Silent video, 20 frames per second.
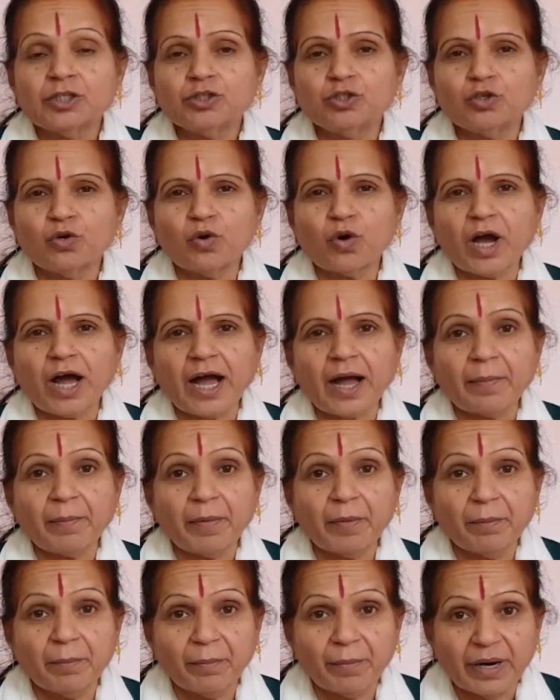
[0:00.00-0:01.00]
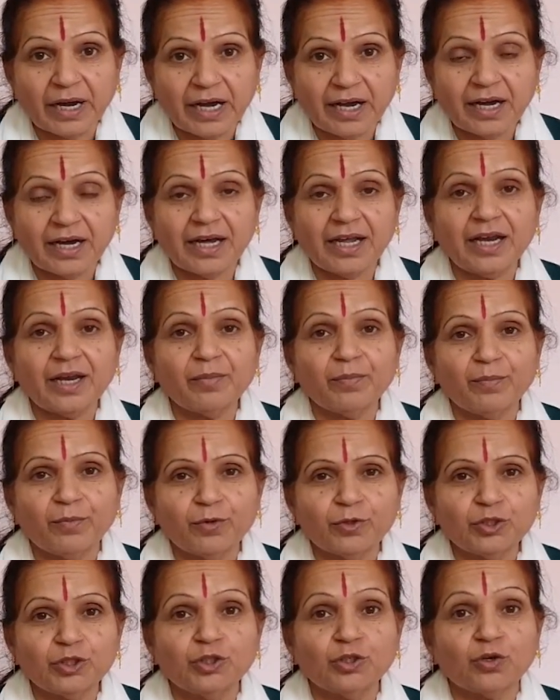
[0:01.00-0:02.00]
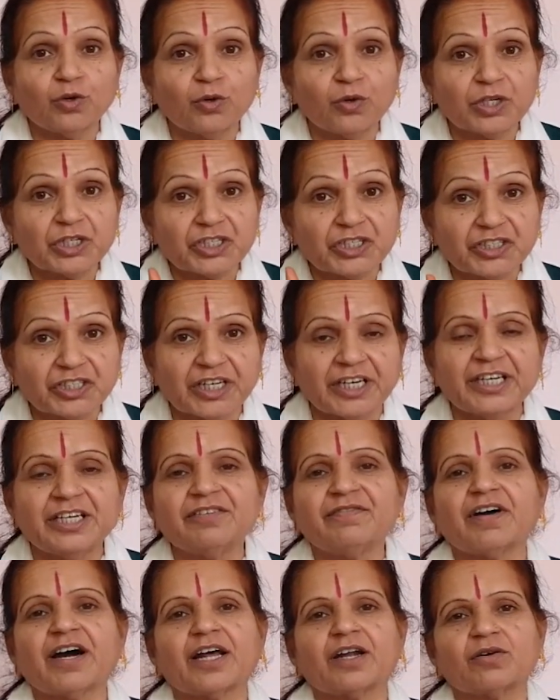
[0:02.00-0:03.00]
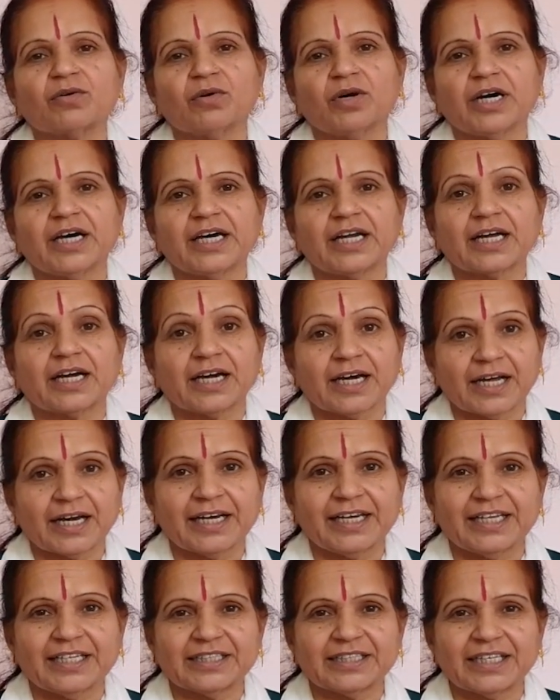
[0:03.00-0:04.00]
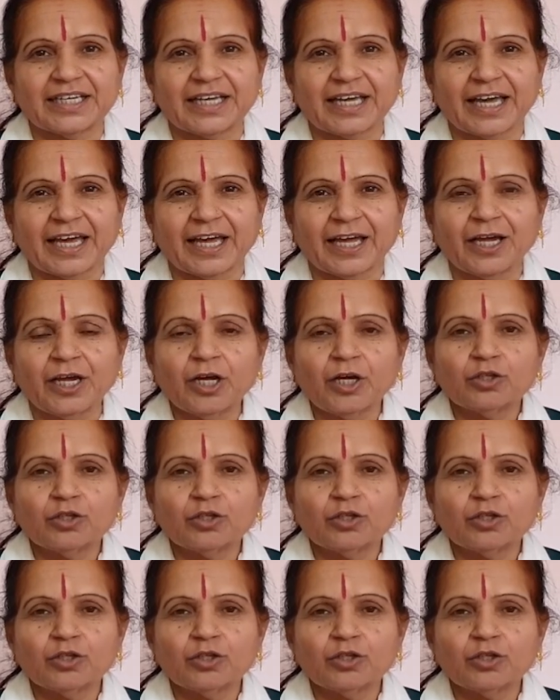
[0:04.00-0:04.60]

जो आप मंगल बुध और शनिवार को अगर कर लेते हैं